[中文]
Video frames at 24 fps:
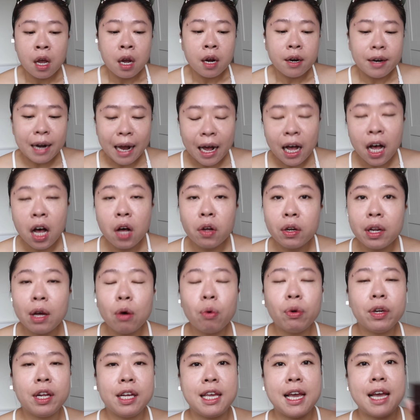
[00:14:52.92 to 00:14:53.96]
然后呢，
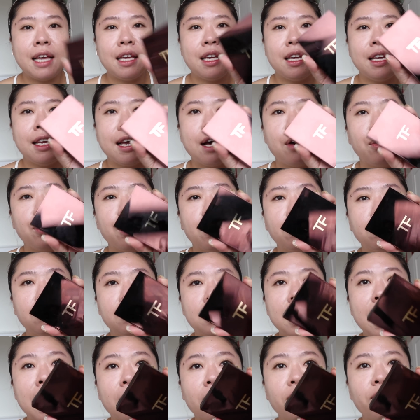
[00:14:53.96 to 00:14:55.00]
我的眼影要用
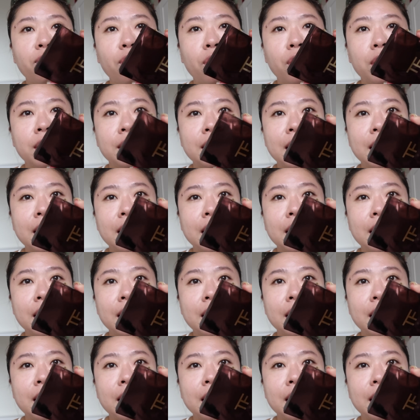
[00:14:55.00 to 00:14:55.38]
t o m for